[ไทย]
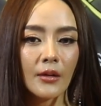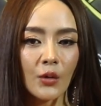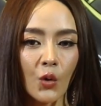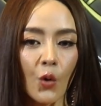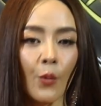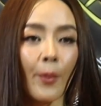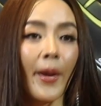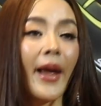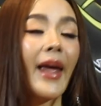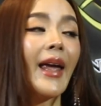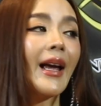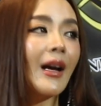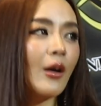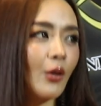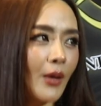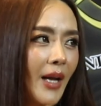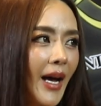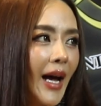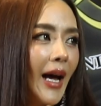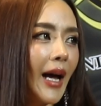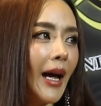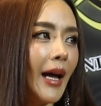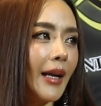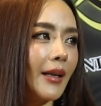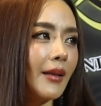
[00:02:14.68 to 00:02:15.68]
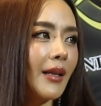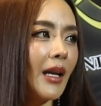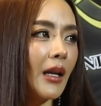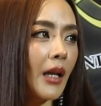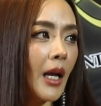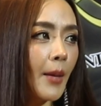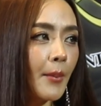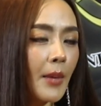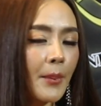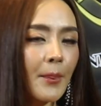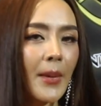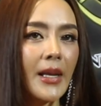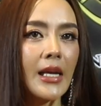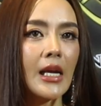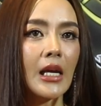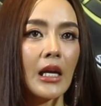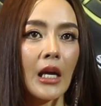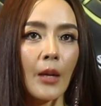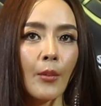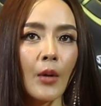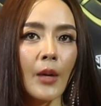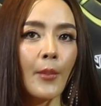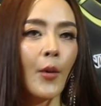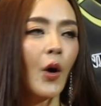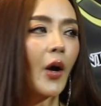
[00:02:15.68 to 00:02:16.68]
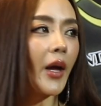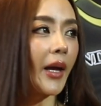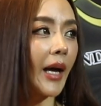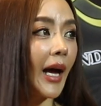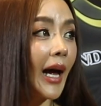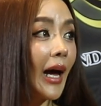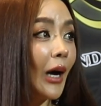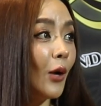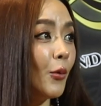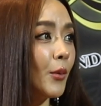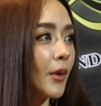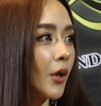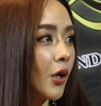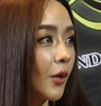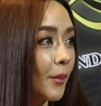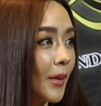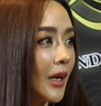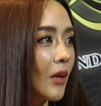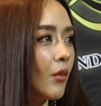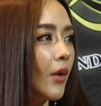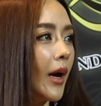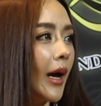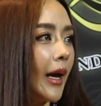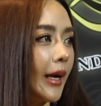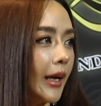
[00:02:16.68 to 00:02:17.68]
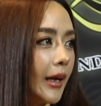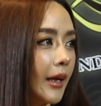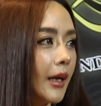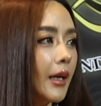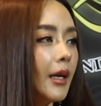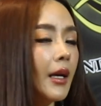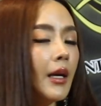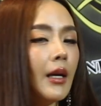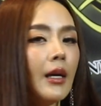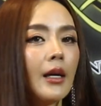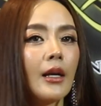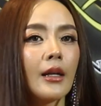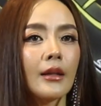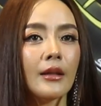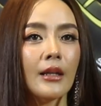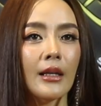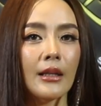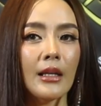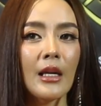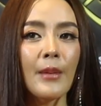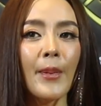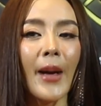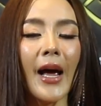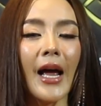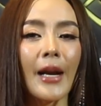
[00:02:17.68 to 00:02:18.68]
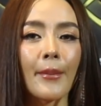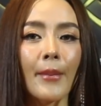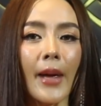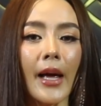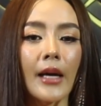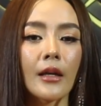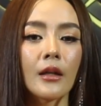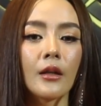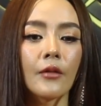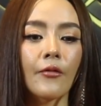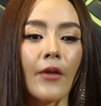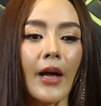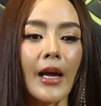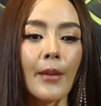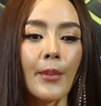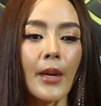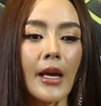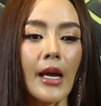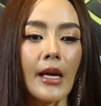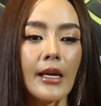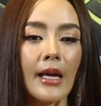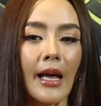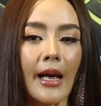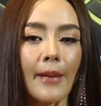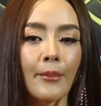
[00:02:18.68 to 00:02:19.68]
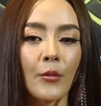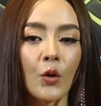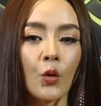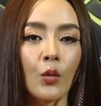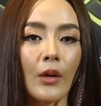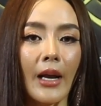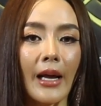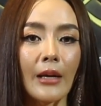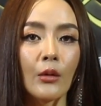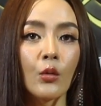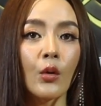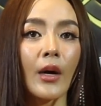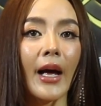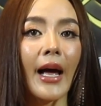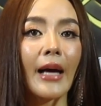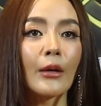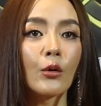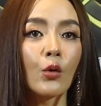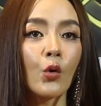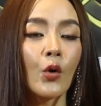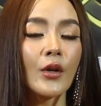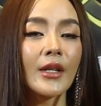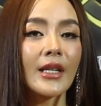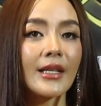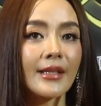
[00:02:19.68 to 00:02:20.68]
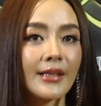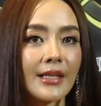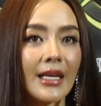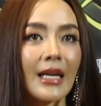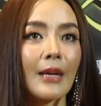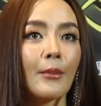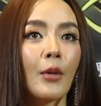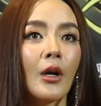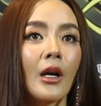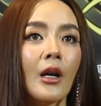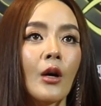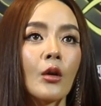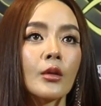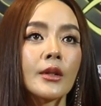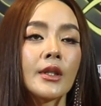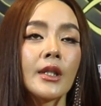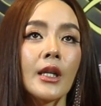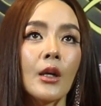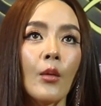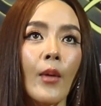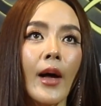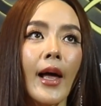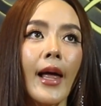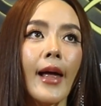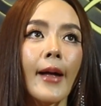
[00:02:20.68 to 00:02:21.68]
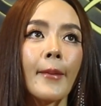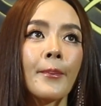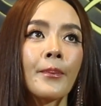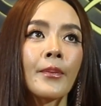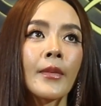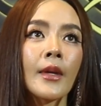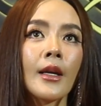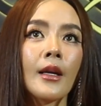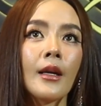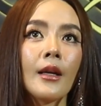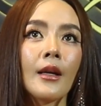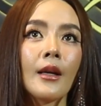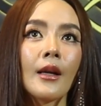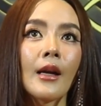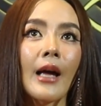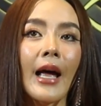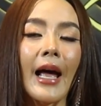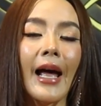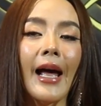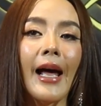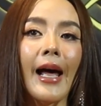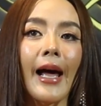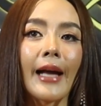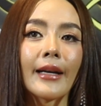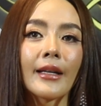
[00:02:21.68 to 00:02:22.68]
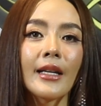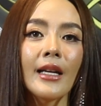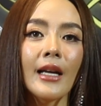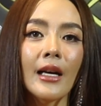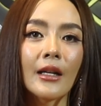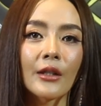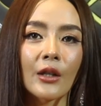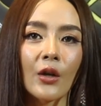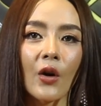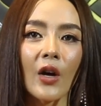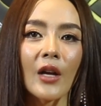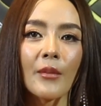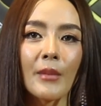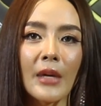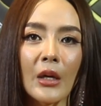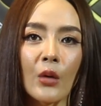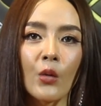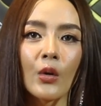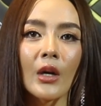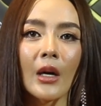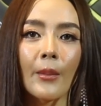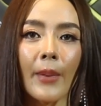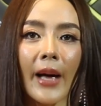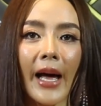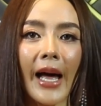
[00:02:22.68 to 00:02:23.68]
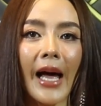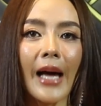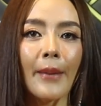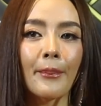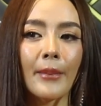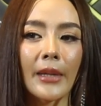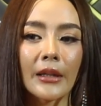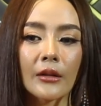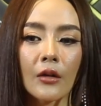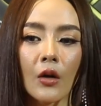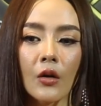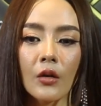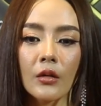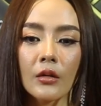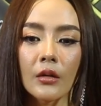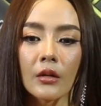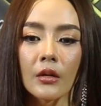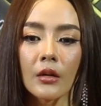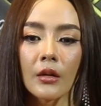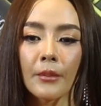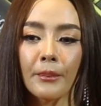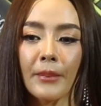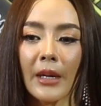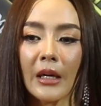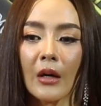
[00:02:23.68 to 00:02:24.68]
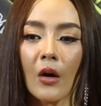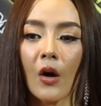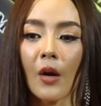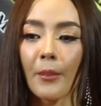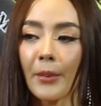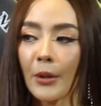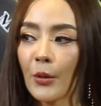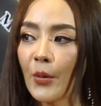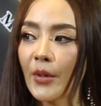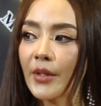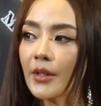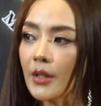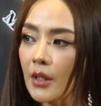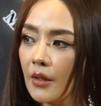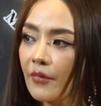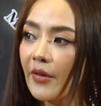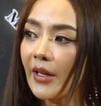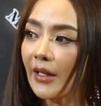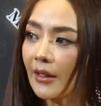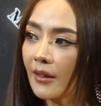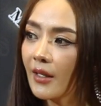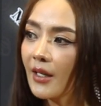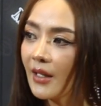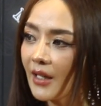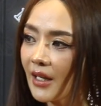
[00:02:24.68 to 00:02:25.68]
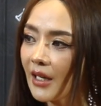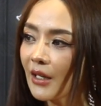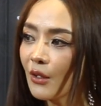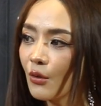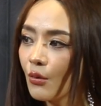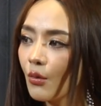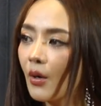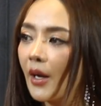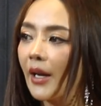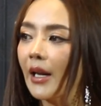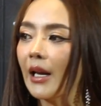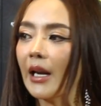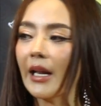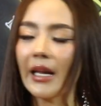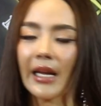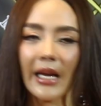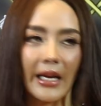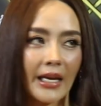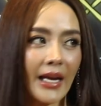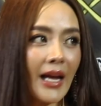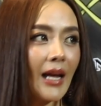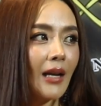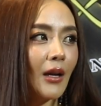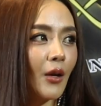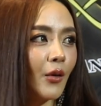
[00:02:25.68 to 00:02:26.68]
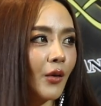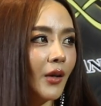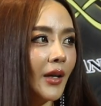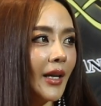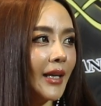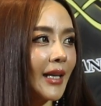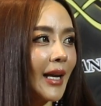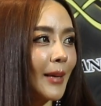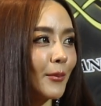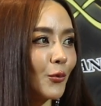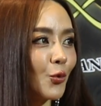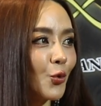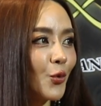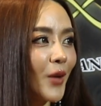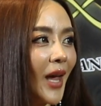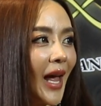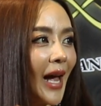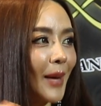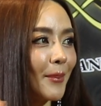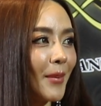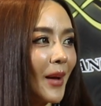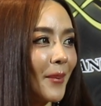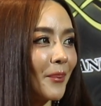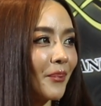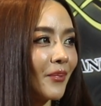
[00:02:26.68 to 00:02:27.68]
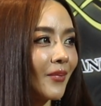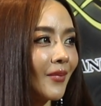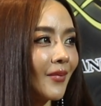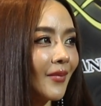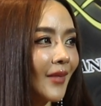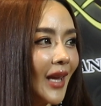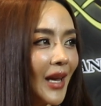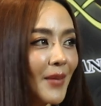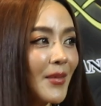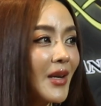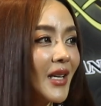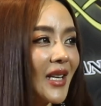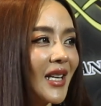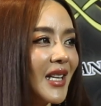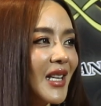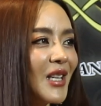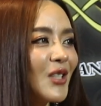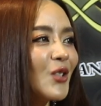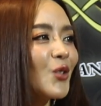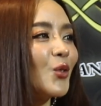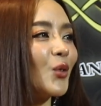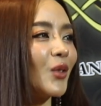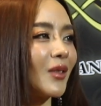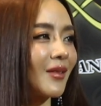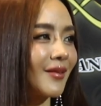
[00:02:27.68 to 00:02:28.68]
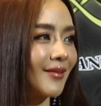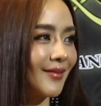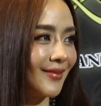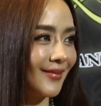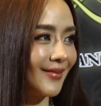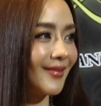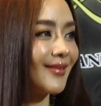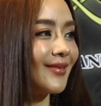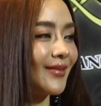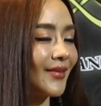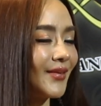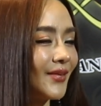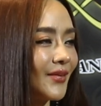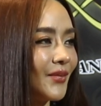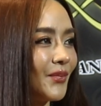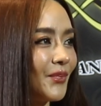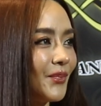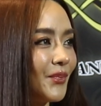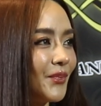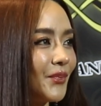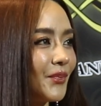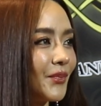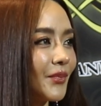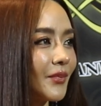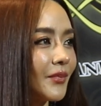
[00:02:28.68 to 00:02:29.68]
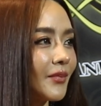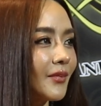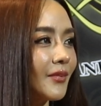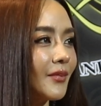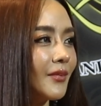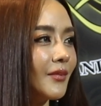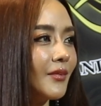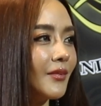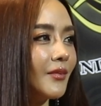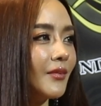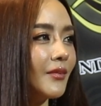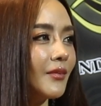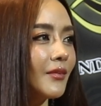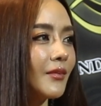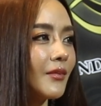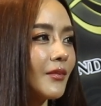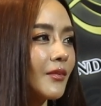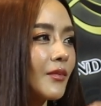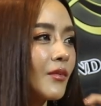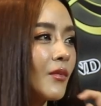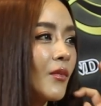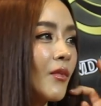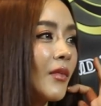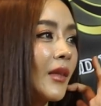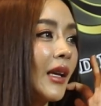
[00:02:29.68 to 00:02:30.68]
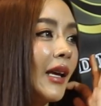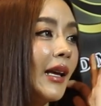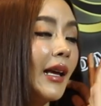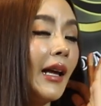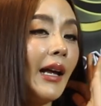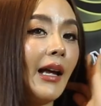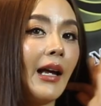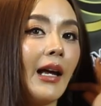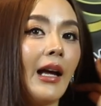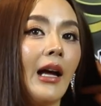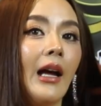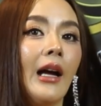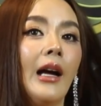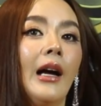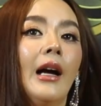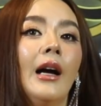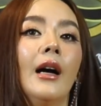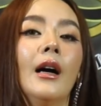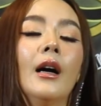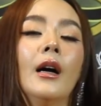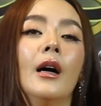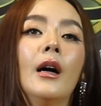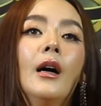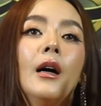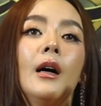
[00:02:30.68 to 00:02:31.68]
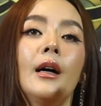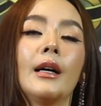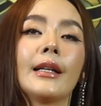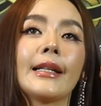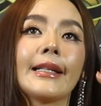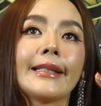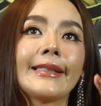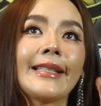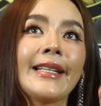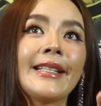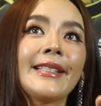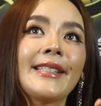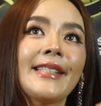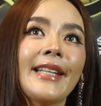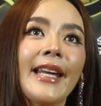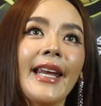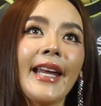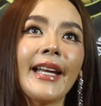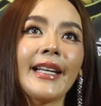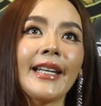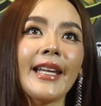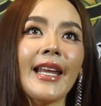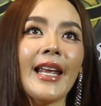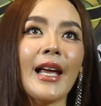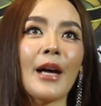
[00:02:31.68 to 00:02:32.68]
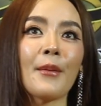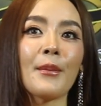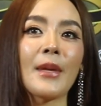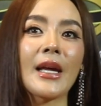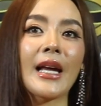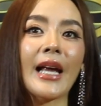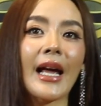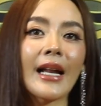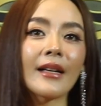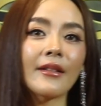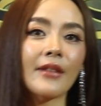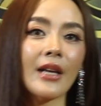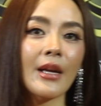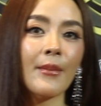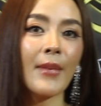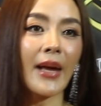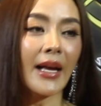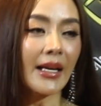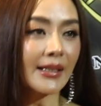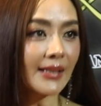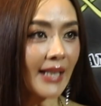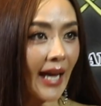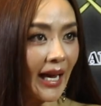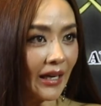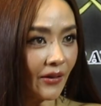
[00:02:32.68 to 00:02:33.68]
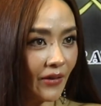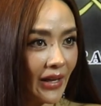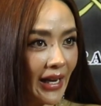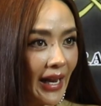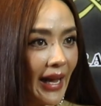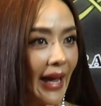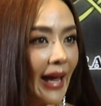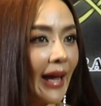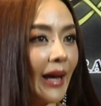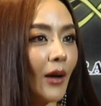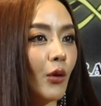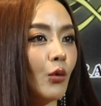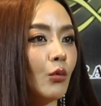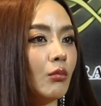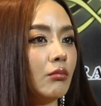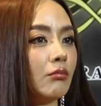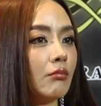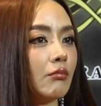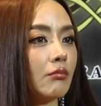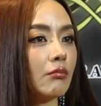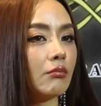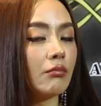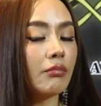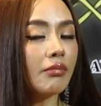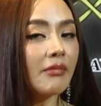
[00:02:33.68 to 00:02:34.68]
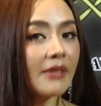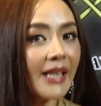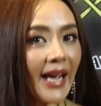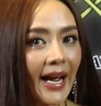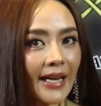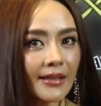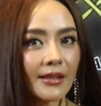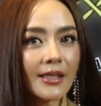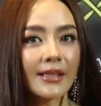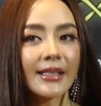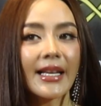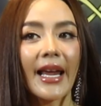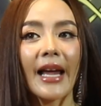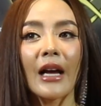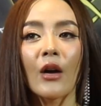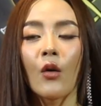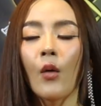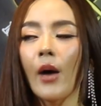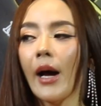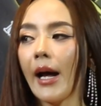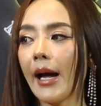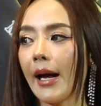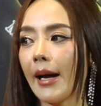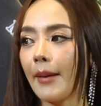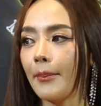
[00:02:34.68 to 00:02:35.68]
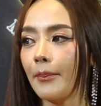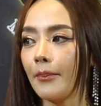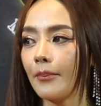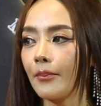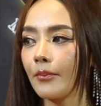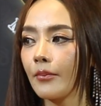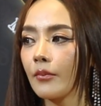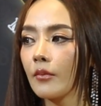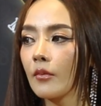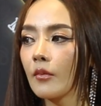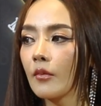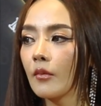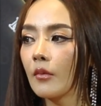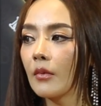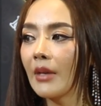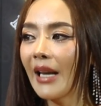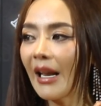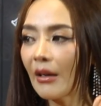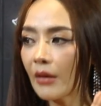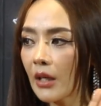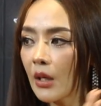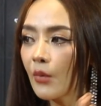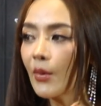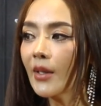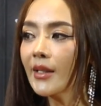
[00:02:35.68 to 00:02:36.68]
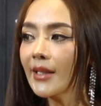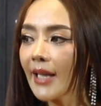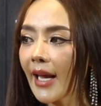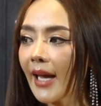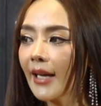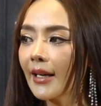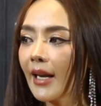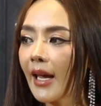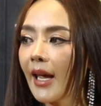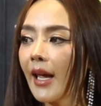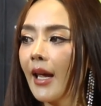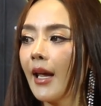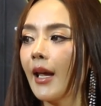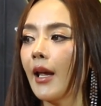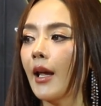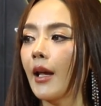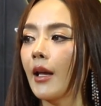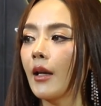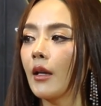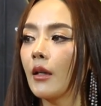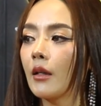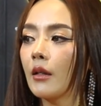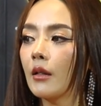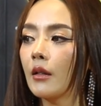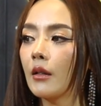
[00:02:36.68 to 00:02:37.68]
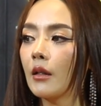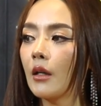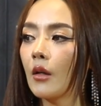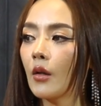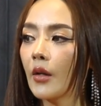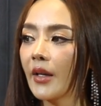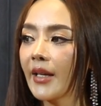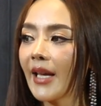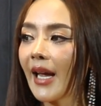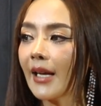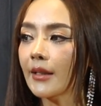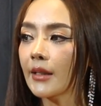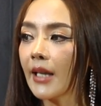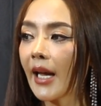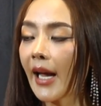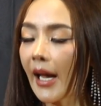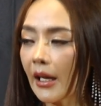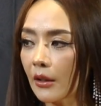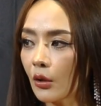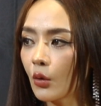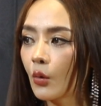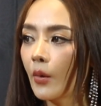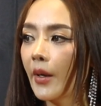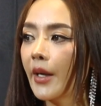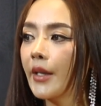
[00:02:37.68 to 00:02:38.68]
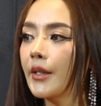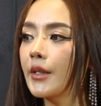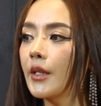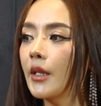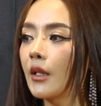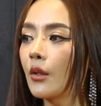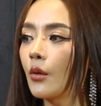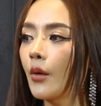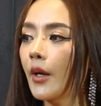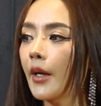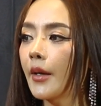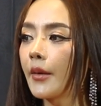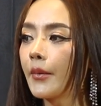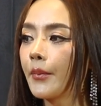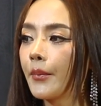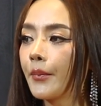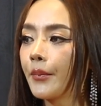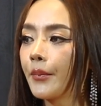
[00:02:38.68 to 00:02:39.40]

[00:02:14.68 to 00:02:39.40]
ส่งไปให้เขาทาน แต่ถ้ามันเป็นอย่างนี้บ่อยๆเข้ามันก็ไม่ไหวแต่ที่ผ่านมาคือฝ้ายพยายามดูแลลูกค้าทุกคนจริงๆ เพราะเราเชื่อว่าอาหารที่อร่อยมีคุณภาพมันต้องประกอบไปด้วยเซอร์วิสที่ดีด้วยอะไรอย่างเงี้ยเราก็เลยทำทุกอย่างแบบให้มันดีที่สุดแต่มีแจ้งความไว้กันไว้ก่อนกันแบบกันเอง จริง ๆเนี่ยมีการเตรียมเอกสารไว้แล้ว อยากจะแจ้งความ แล้วคิดว่าแจ้งแน่แล้วก็อยากจะหาตัวให้เจอด้วย